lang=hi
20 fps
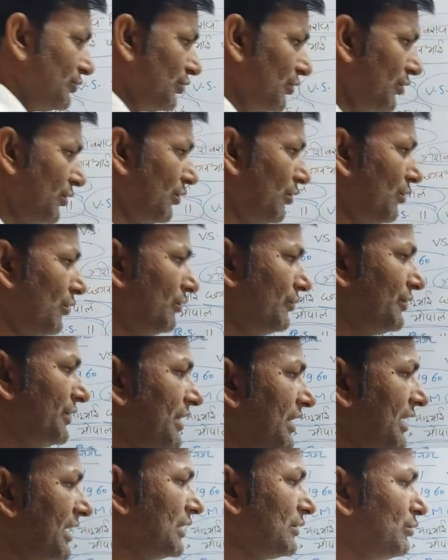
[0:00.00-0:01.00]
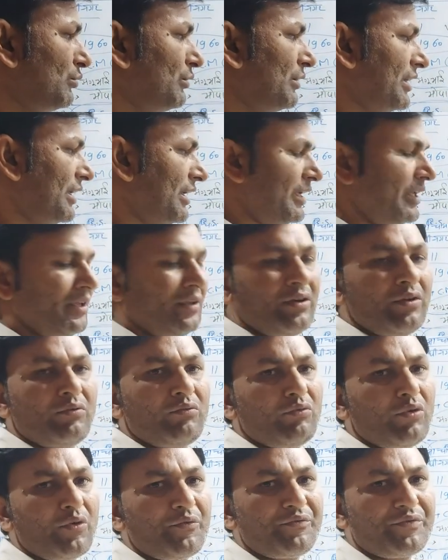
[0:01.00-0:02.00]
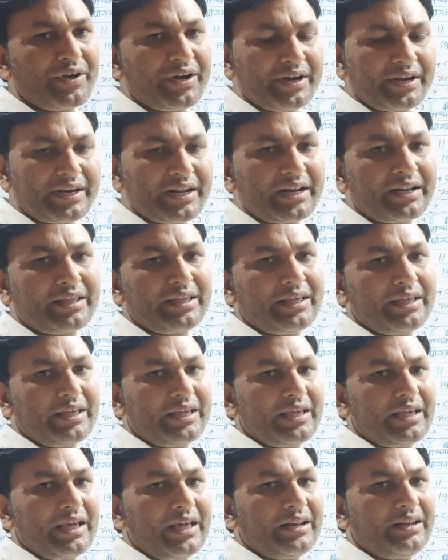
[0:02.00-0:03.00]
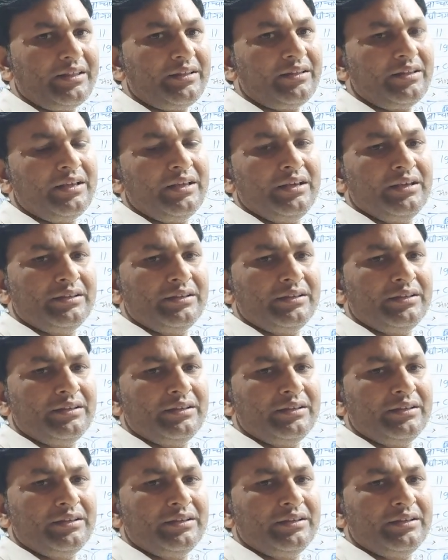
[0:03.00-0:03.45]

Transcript: जो देहरादून है वो विंटर की है यानी